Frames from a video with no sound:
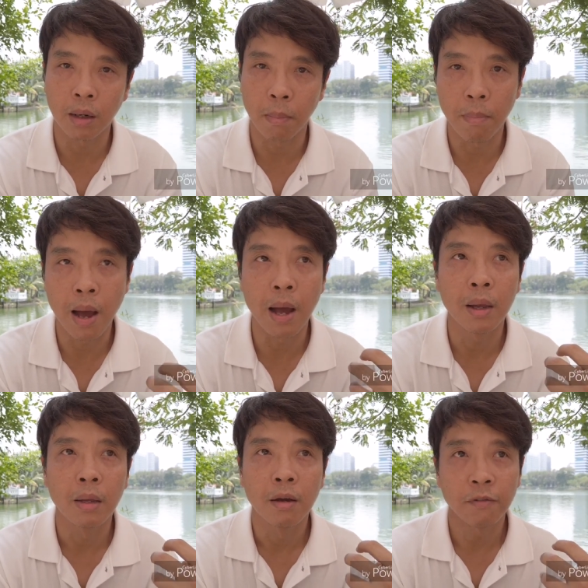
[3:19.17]
กลับมา
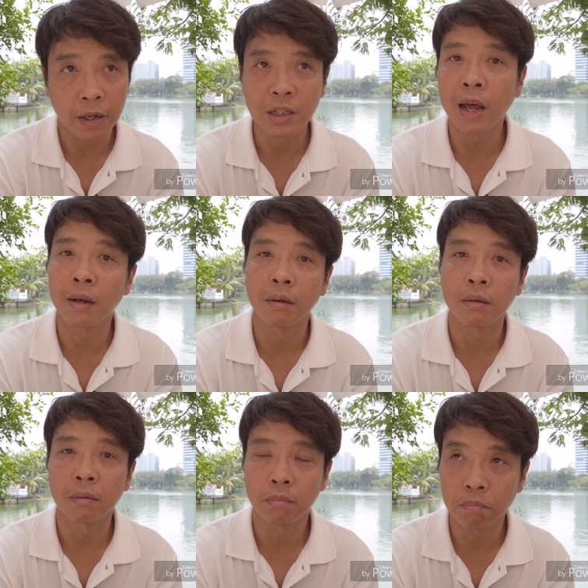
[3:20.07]
ฟังก์ชัน
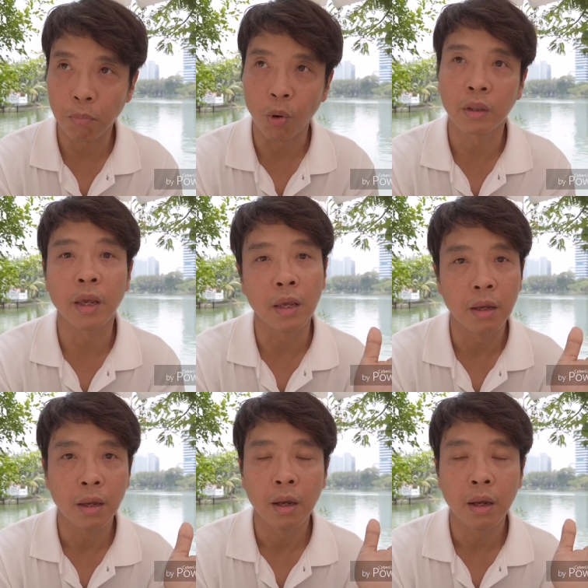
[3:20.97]
ปกติ